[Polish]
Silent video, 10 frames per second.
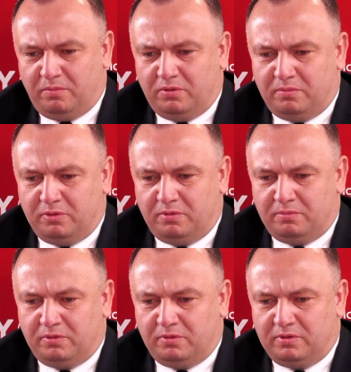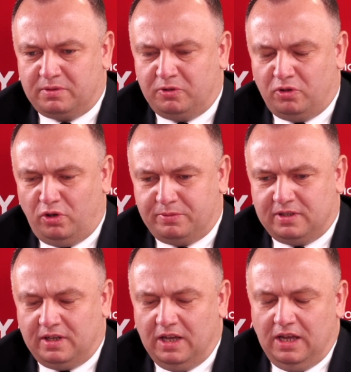bo, bo, bo jest mi to
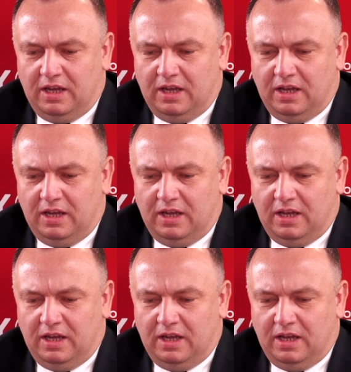obce.